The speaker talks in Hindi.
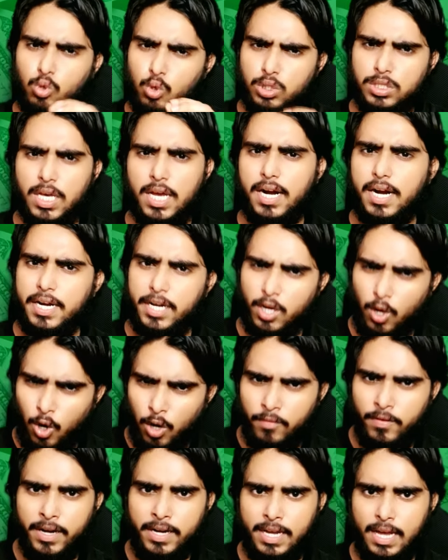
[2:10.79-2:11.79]
दो चार घंटे
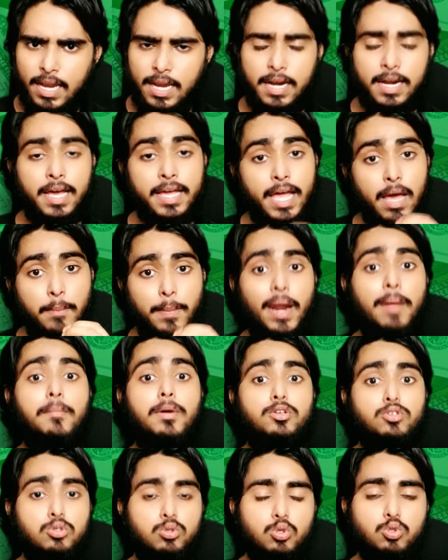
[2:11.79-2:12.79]
और वेट कर लेना यहाँ पर
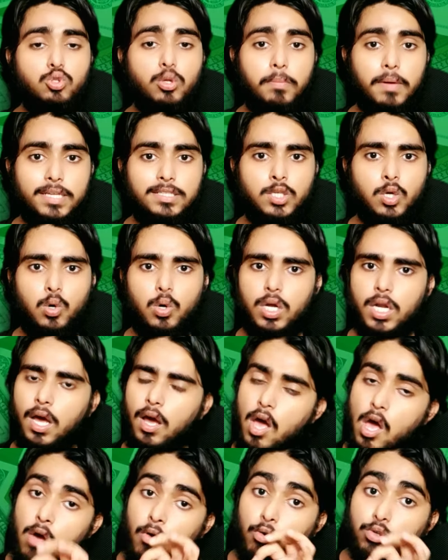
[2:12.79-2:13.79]
आपका जो दोस्तों पैसा होगा ना